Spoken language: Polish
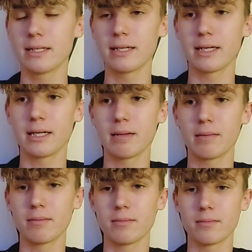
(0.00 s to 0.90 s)
e,
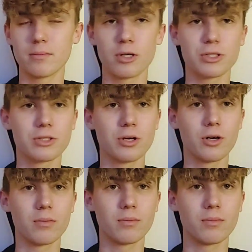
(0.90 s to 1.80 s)

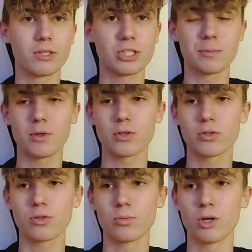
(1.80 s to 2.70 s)
mocno, mocno po
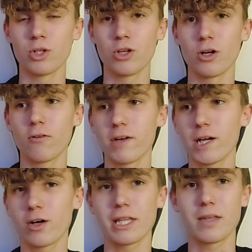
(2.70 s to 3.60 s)
prostu
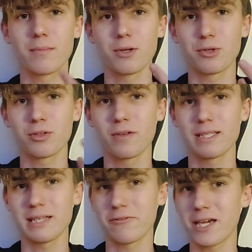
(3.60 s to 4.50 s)
monologowego, kiedy po prostu do
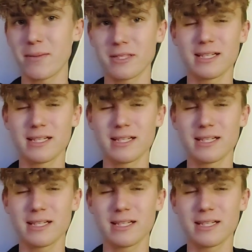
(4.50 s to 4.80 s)
Was nawijam i